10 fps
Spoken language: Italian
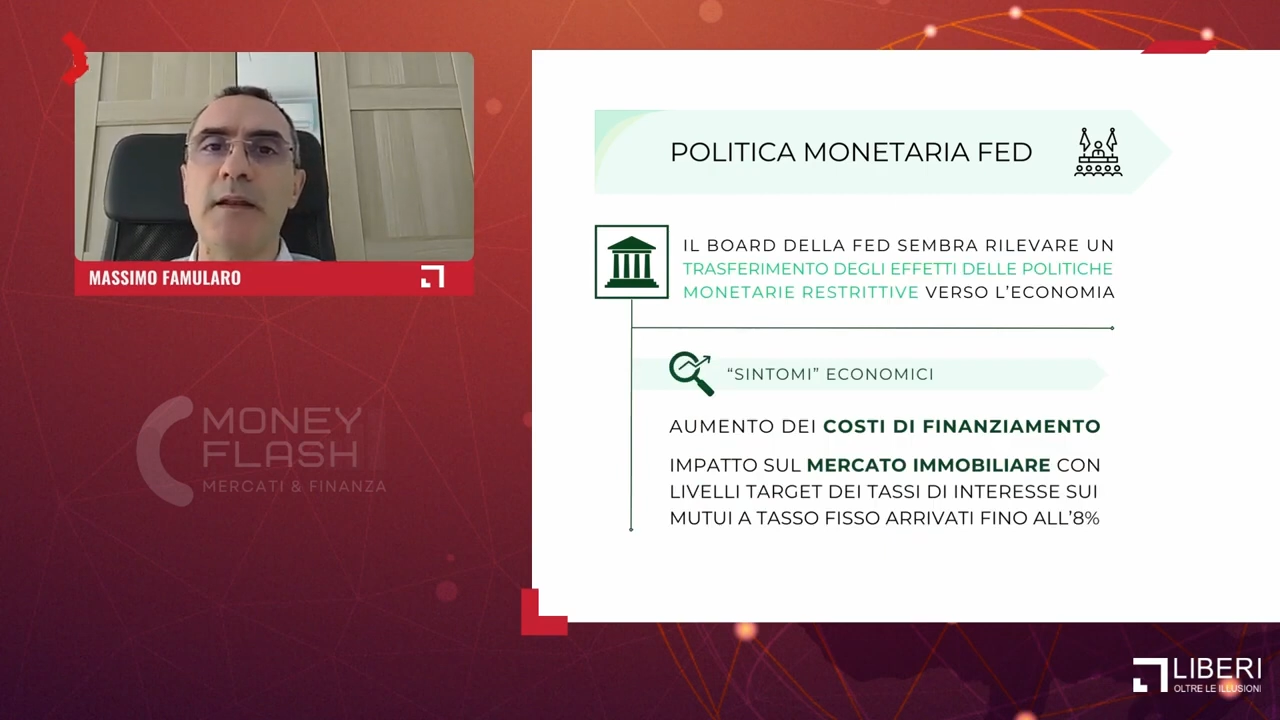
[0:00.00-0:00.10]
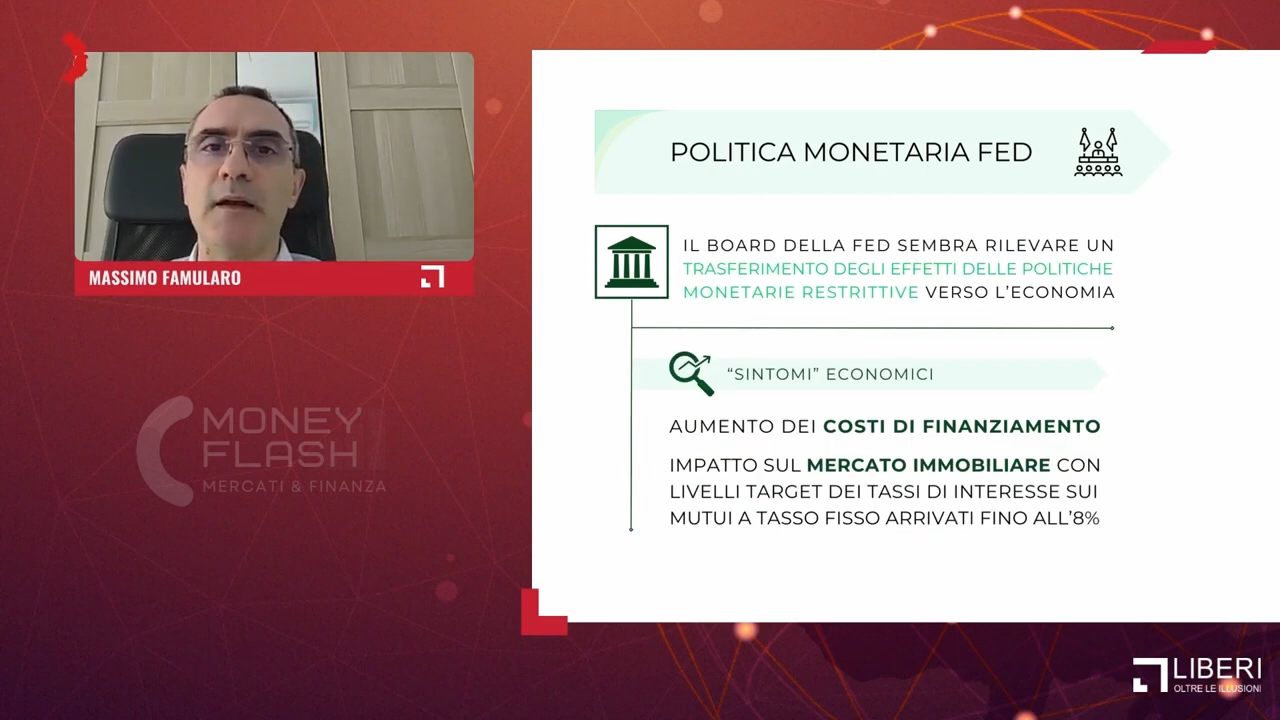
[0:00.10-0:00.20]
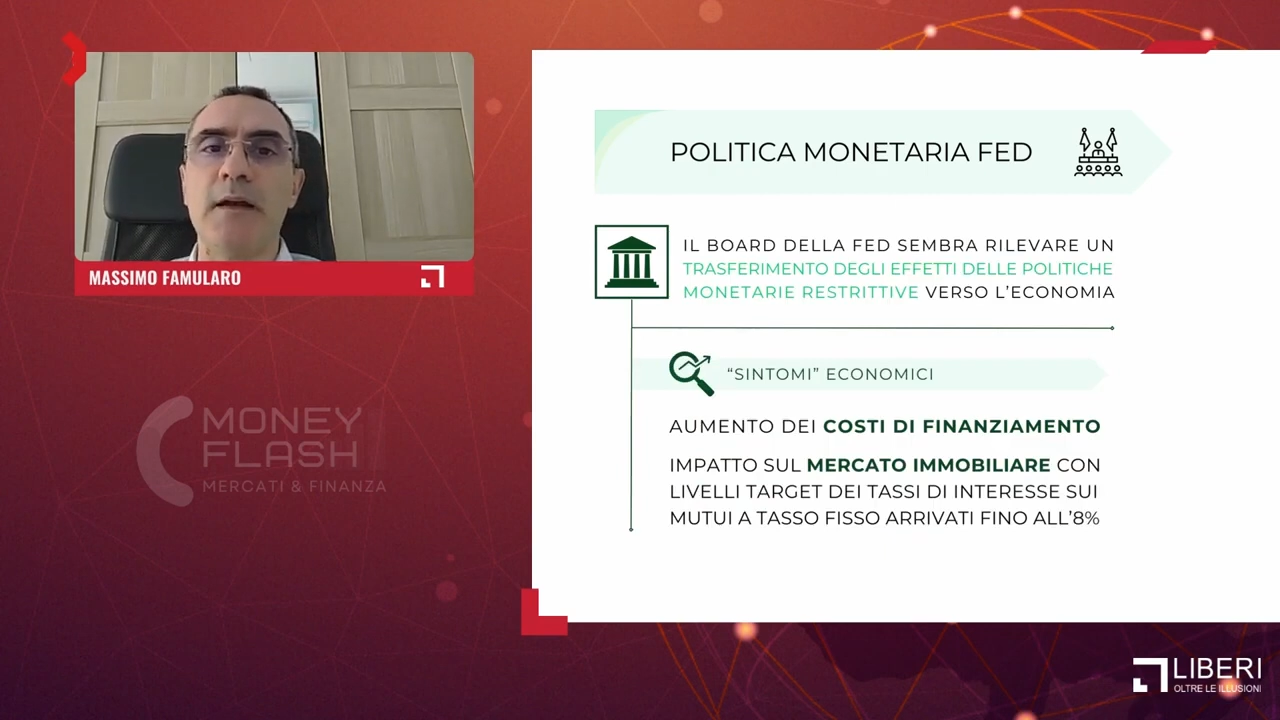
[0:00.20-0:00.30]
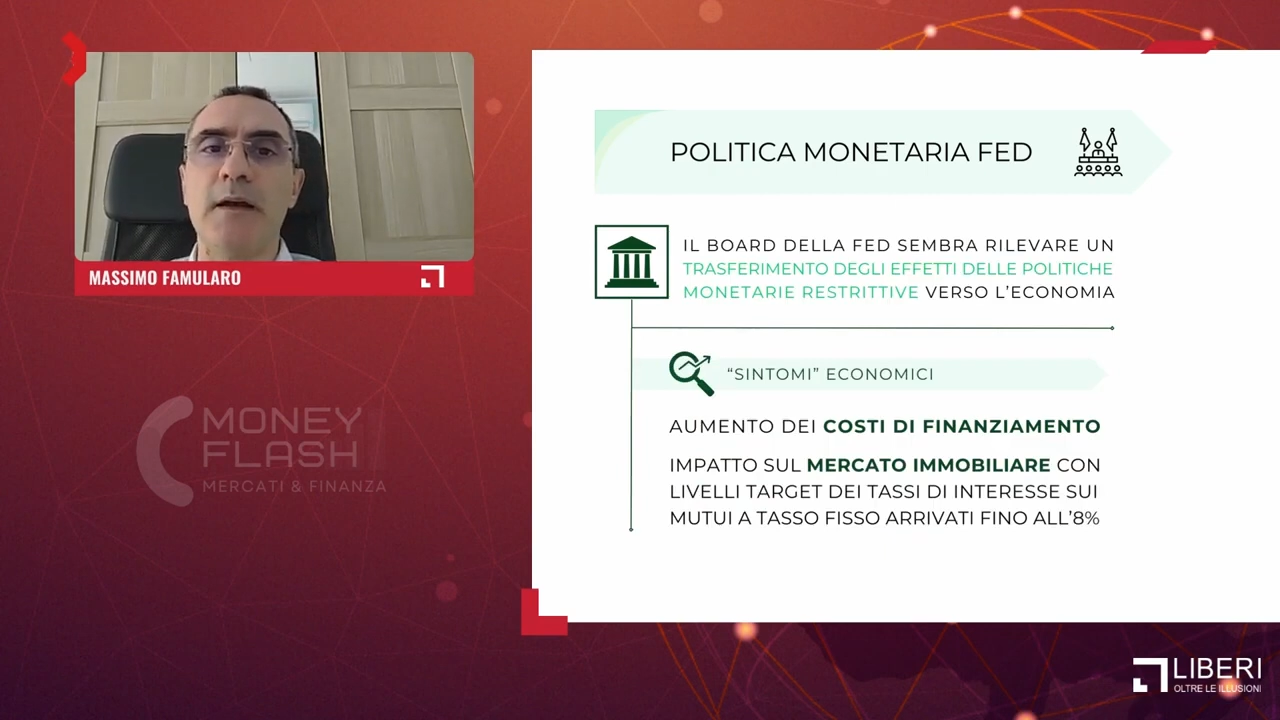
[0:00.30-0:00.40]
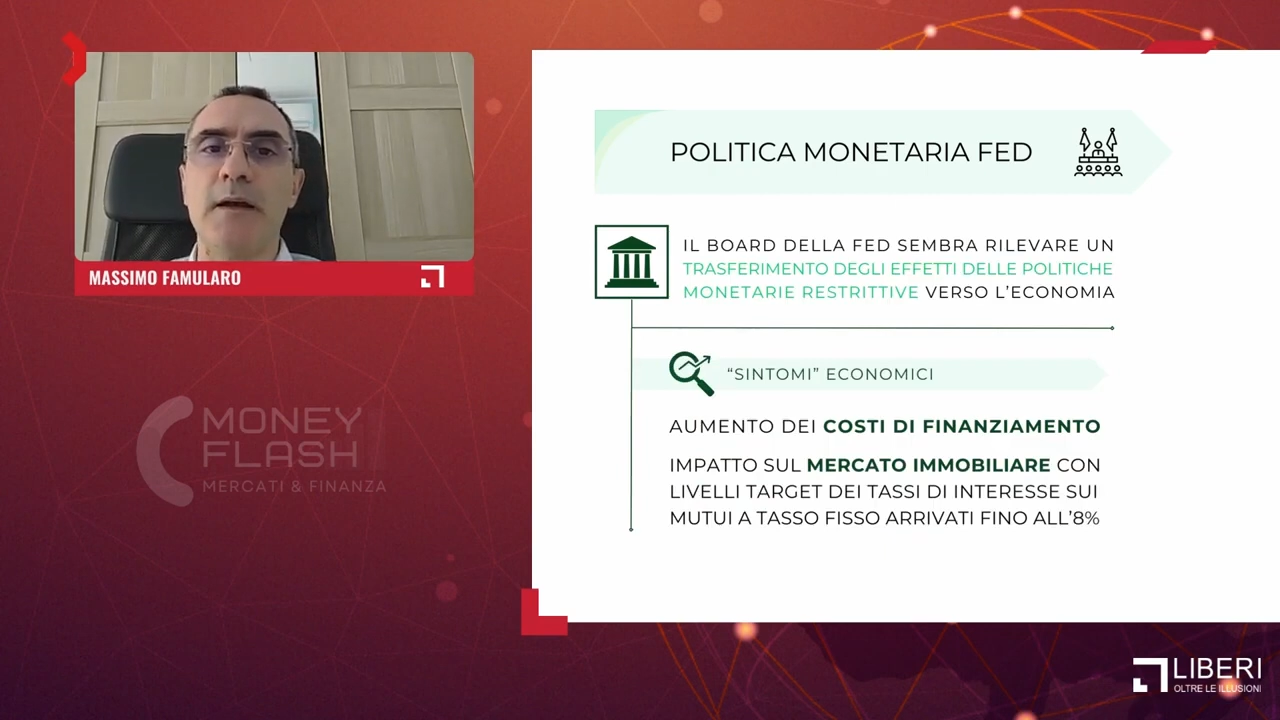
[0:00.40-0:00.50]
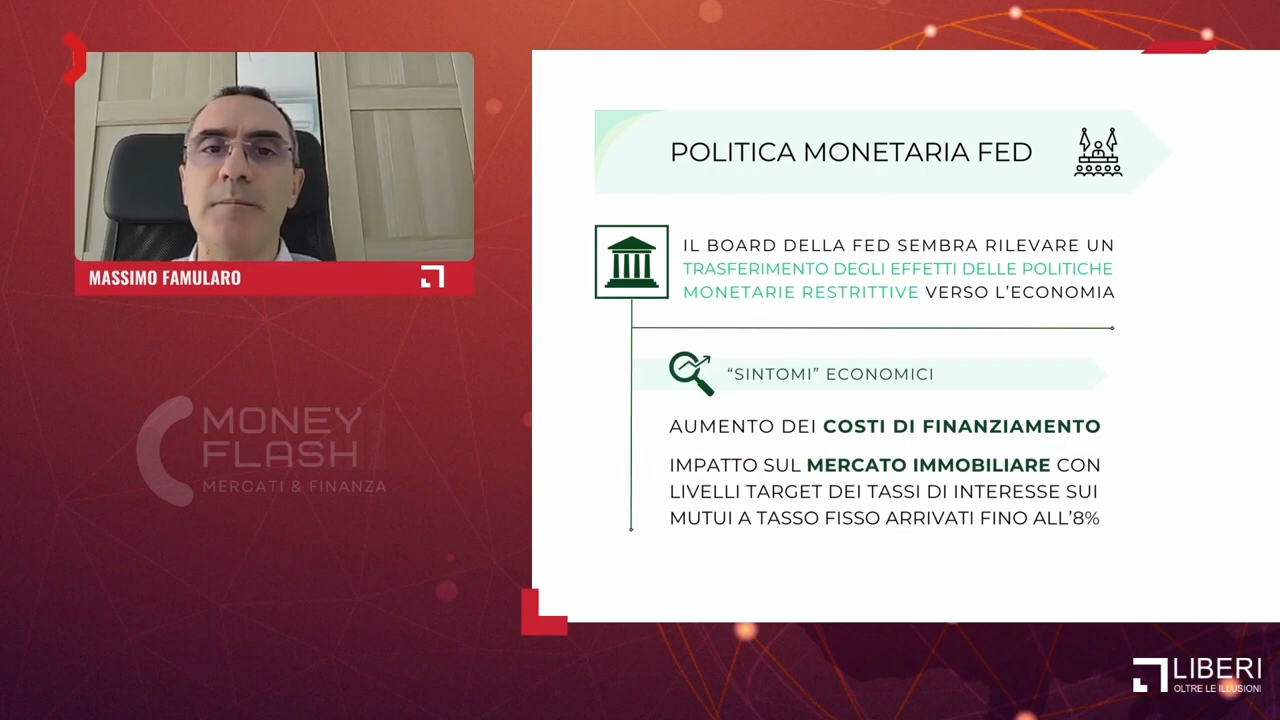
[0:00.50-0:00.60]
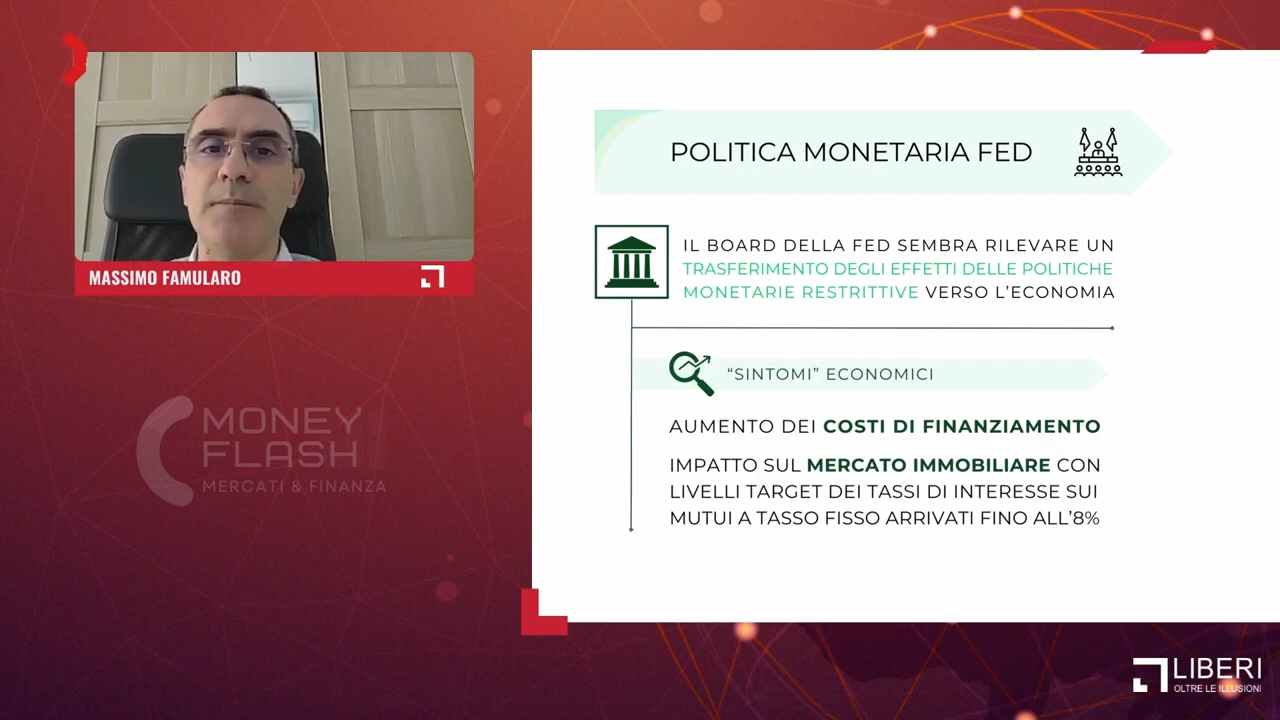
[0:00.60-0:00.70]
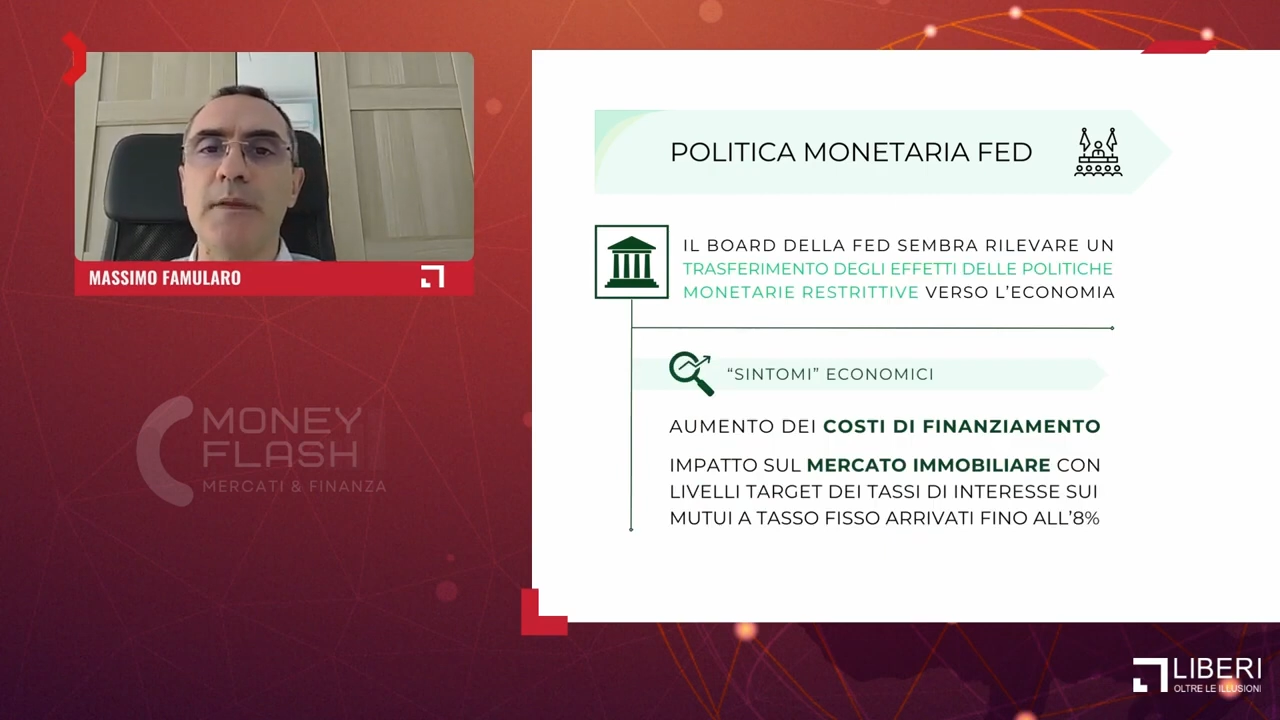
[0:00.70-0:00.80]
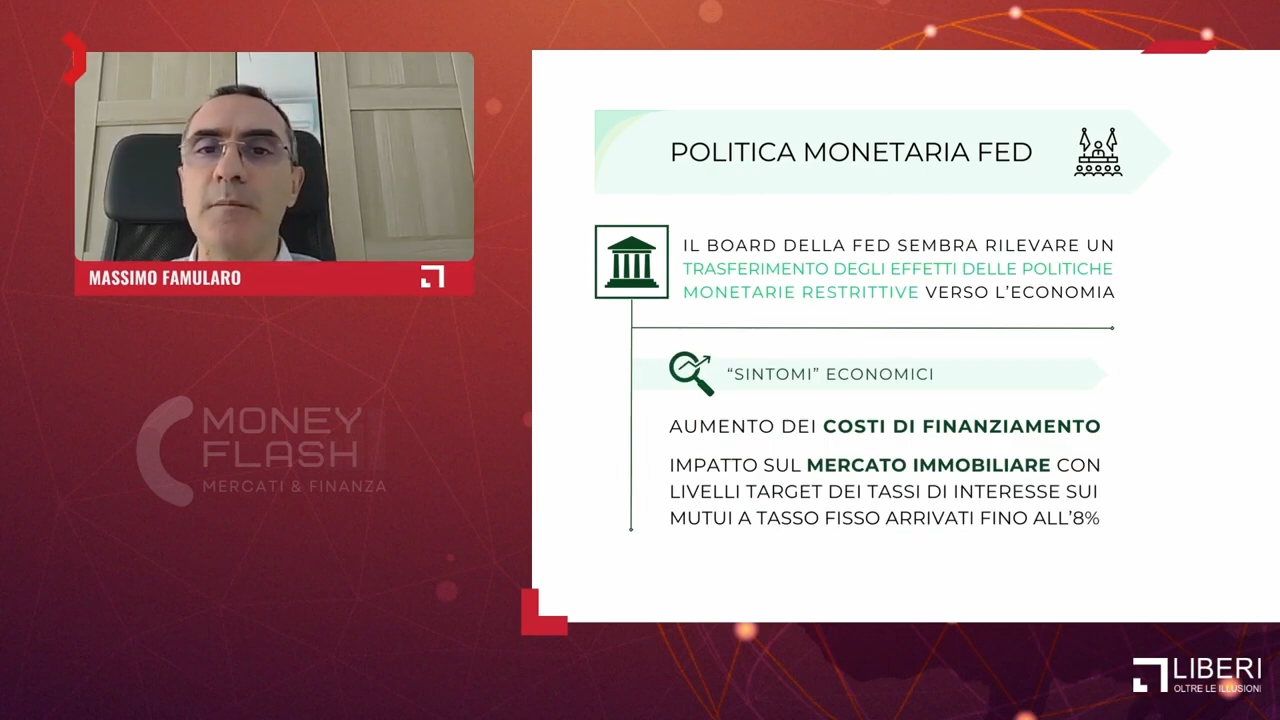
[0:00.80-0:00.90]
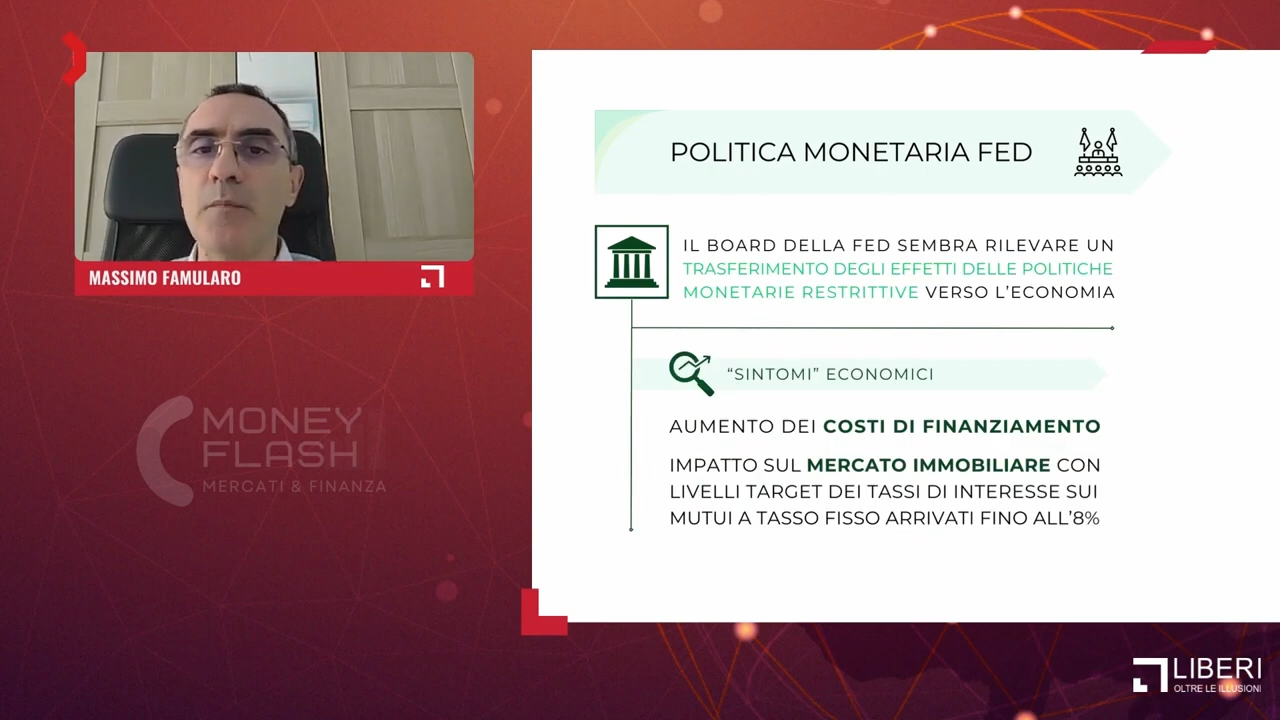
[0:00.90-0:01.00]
ehm,